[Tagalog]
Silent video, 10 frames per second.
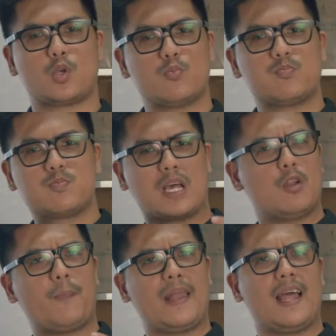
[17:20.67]
So,
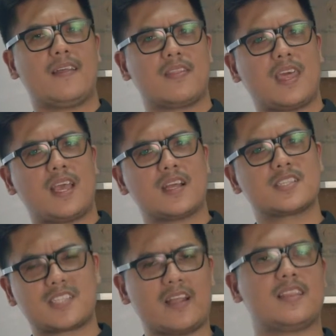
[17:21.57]
karon pa lang, they are
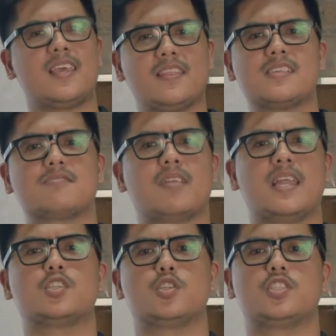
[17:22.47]
starting in this
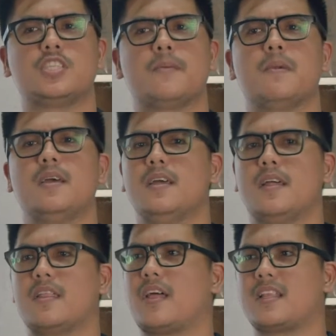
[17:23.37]
relationship
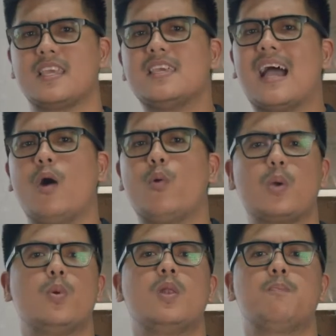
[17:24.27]
that Yahweh
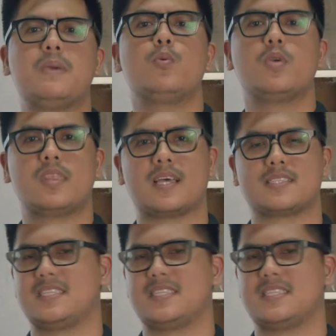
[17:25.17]
will be with us.